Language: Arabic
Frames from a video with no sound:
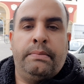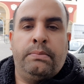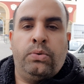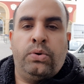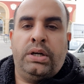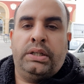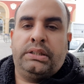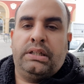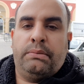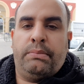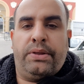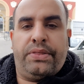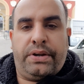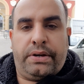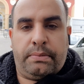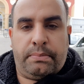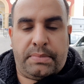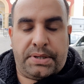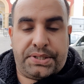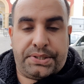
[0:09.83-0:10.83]
مواطن
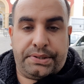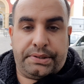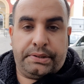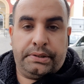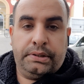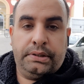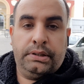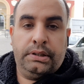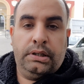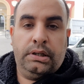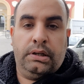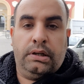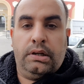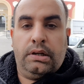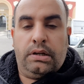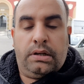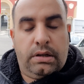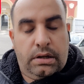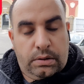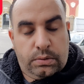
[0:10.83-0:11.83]
مثلا مصر
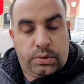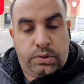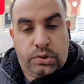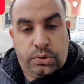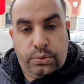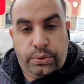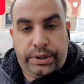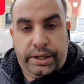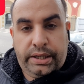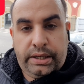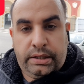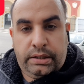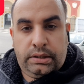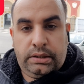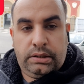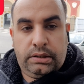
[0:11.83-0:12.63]
أو سوريا